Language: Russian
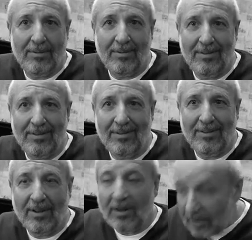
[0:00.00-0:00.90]
Кому?
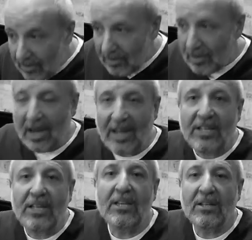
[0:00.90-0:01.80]

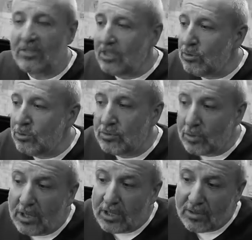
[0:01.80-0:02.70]
Они делают
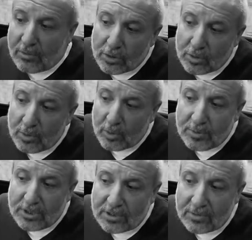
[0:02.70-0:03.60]
все для того, чтобы
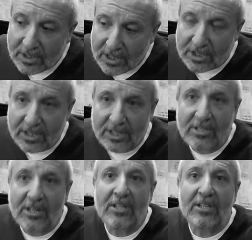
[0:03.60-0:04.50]
общество наше
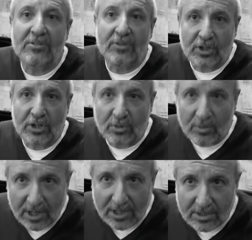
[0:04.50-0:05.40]
разделилось в
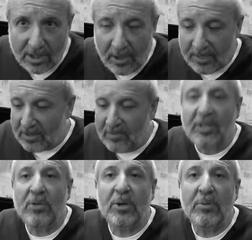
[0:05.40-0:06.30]
очередной раз на два
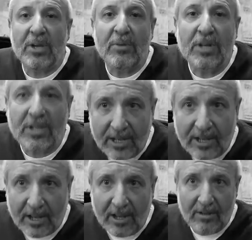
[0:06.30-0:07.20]
непримиримых
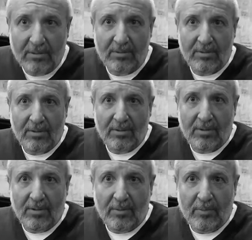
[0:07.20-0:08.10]
лагеря. Да.
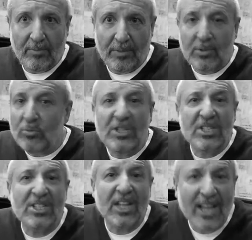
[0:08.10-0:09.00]
Поэтому не
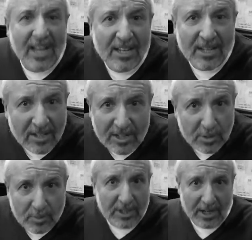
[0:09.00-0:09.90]
стояние это,
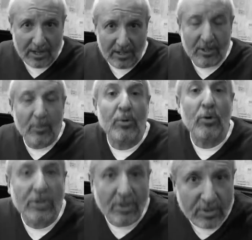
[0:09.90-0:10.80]
господа, это
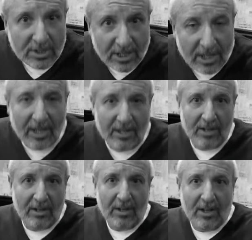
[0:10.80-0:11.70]

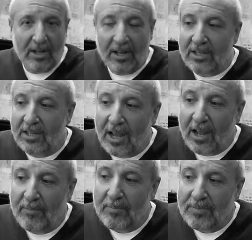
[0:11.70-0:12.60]
противостояние. Это
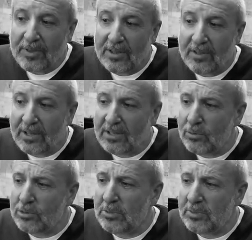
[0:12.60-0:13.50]
я, наверное, в
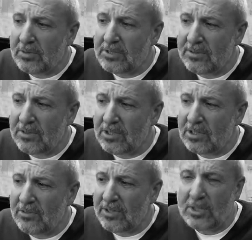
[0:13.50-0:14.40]
Русской Православной
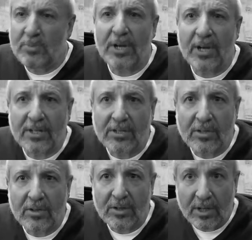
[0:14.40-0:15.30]
Церкви есть
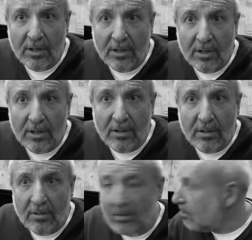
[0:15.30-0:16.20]
пиар-отдел, да? Ну
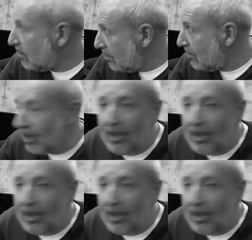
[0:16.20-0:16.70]
да, даже, а, да.